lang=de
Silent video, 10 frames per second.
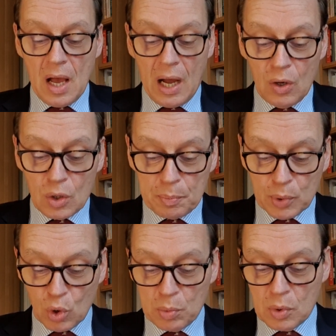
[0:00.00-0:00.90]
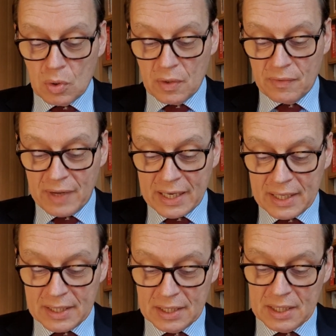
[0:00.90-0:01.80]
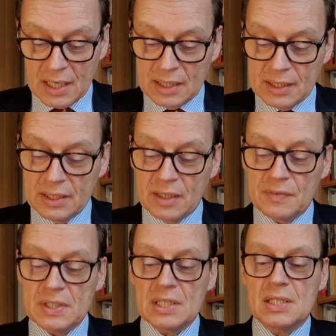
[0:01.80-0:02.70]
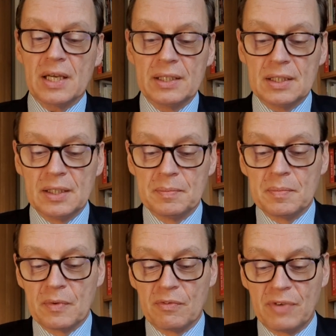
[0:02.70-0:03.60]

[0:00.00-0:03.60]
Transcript: Auch Probo Vaccarini hat eine gewisse Zeit im